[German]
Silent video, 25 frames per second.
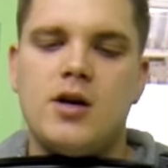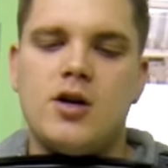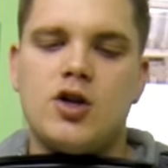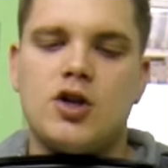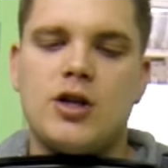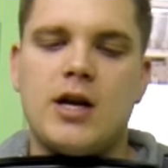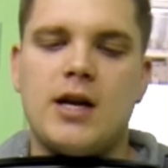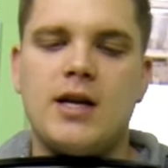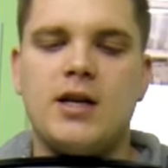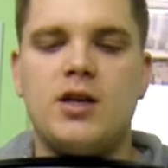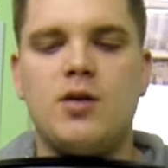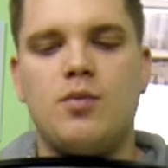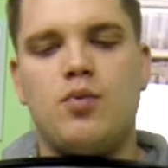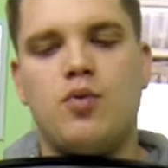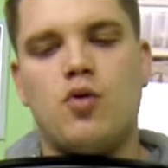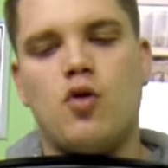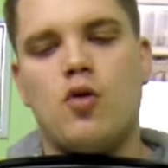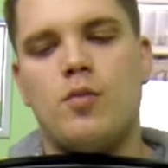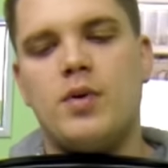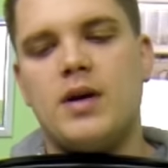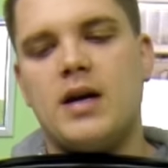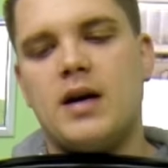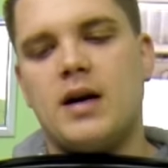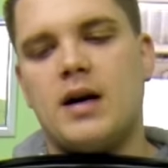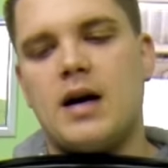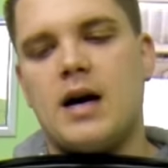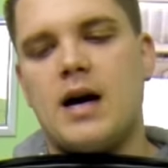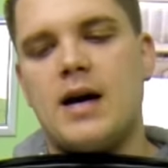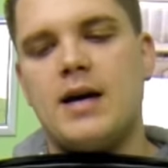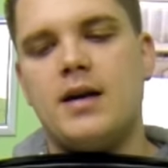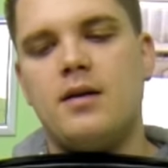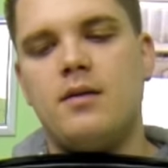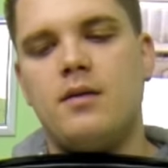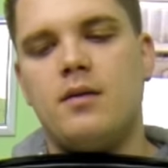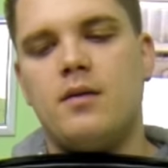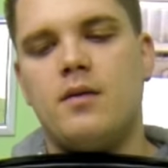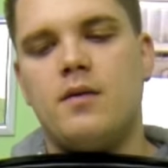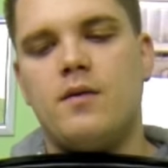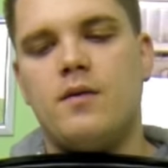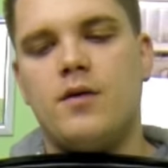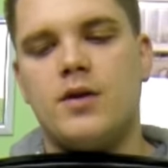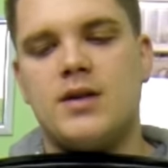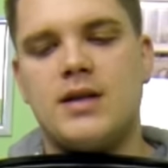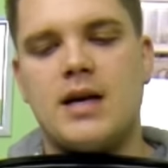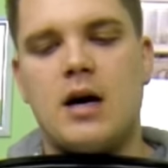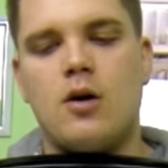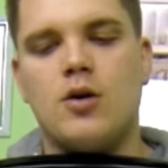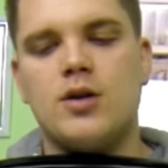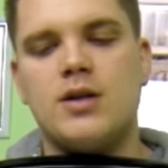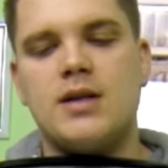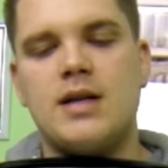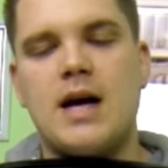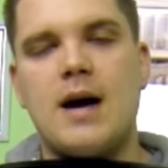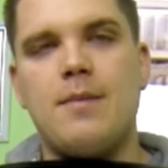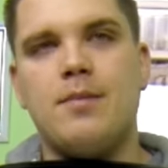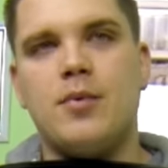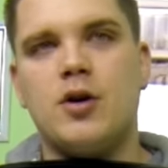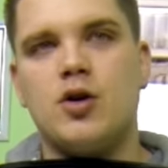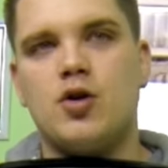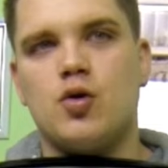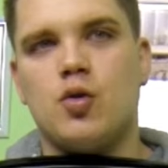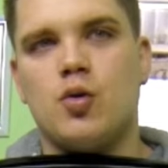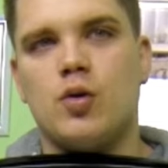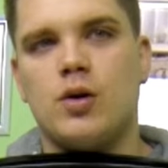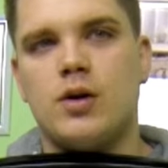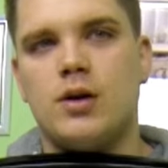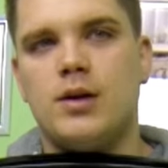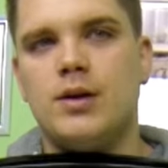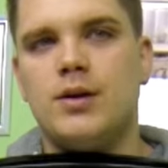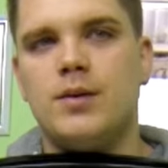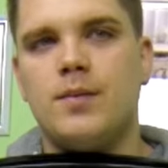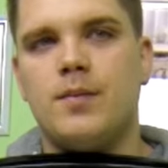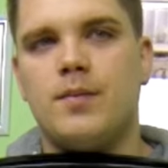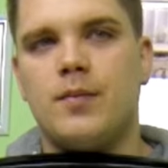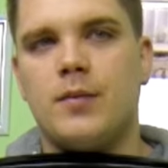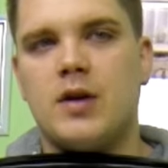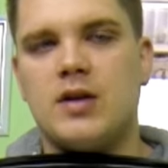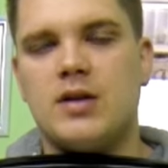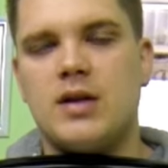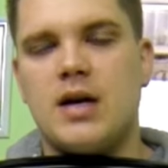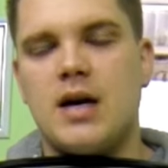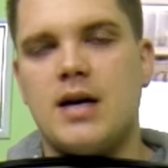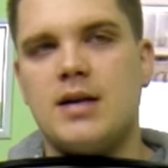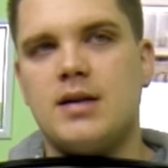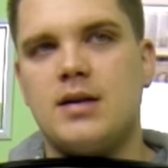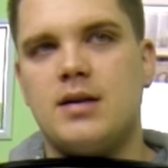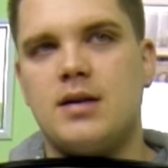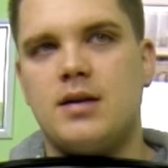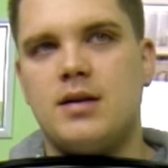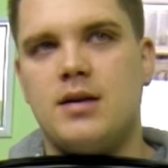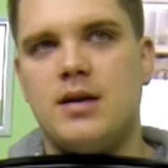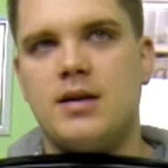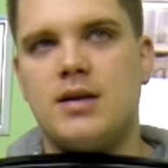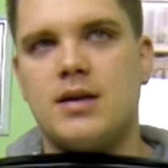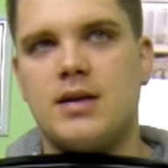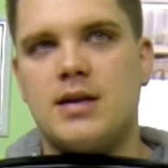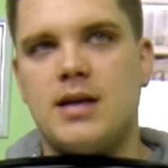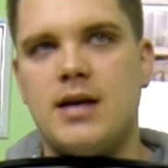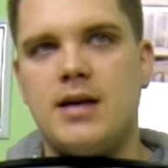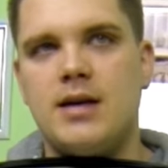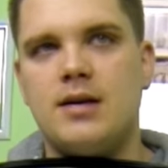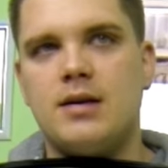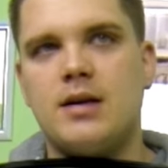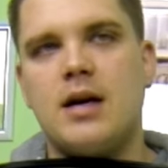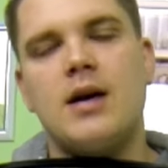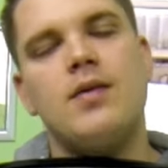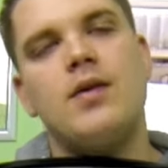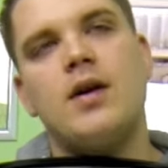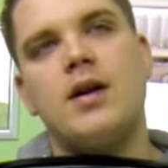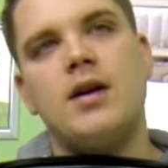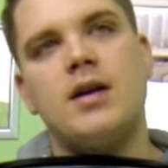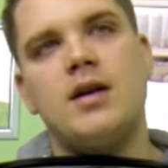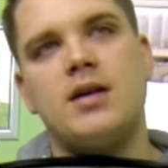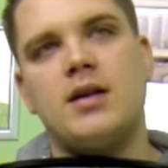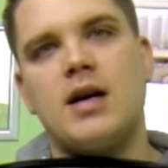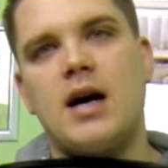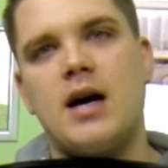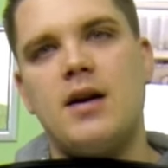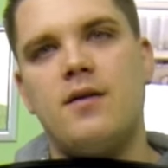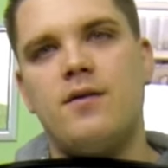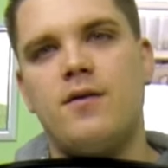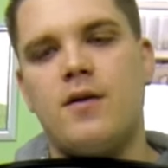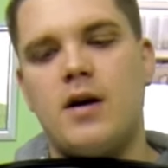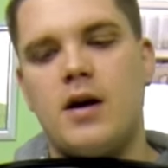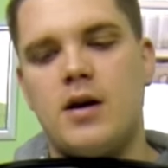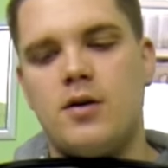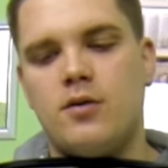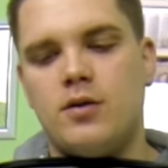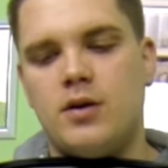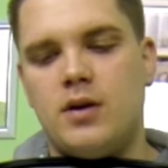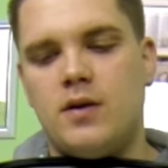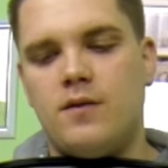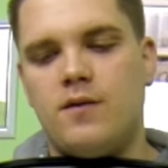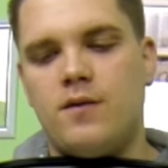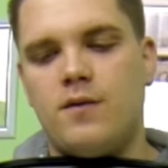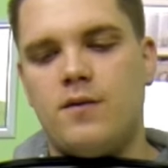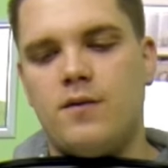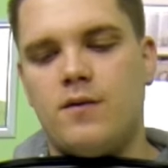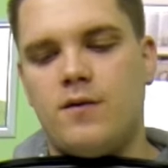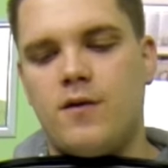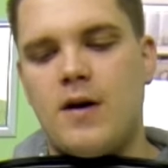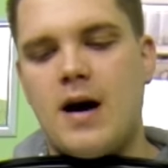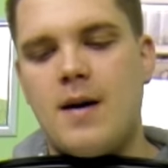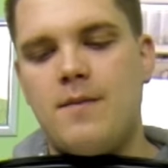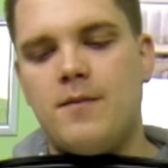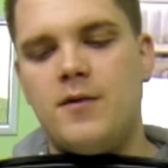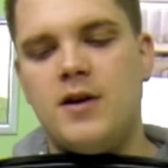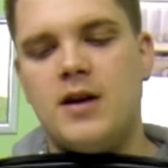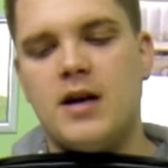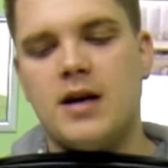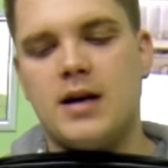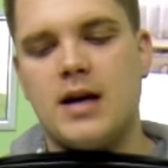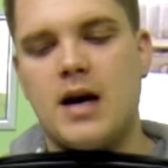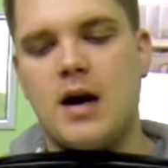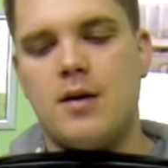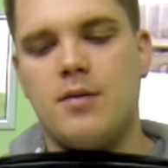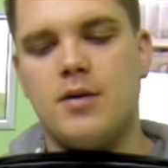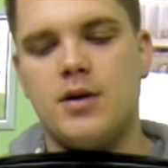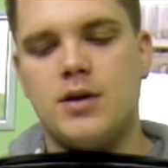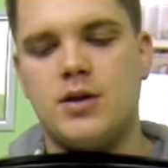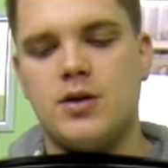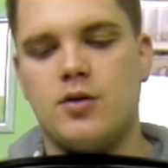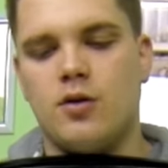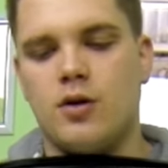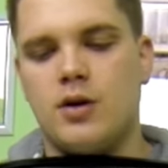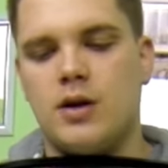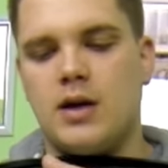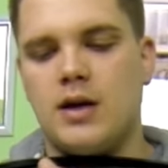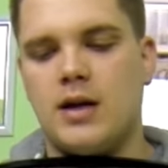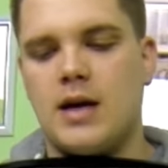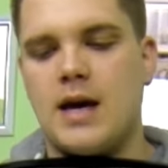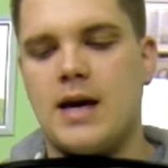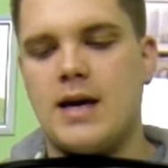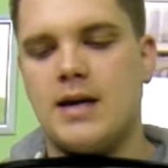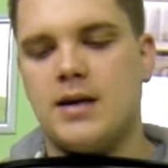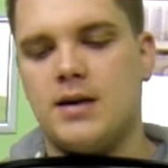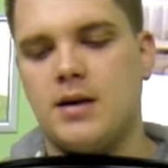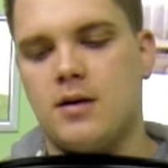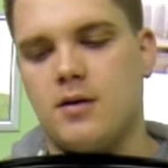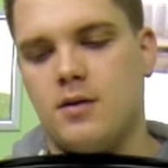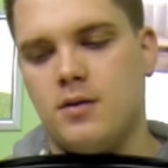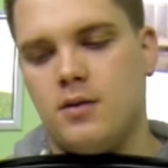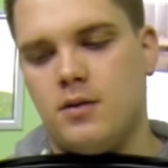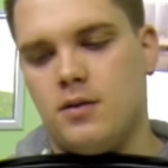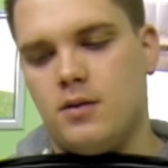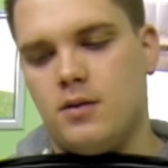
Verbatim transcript: Stelle ich die Probe hier rein, wird es außen abgedunkelt. Das heißt, dieses Licht kann da nicht reinfallen und die Farbwiedergabe ist deutlich echter.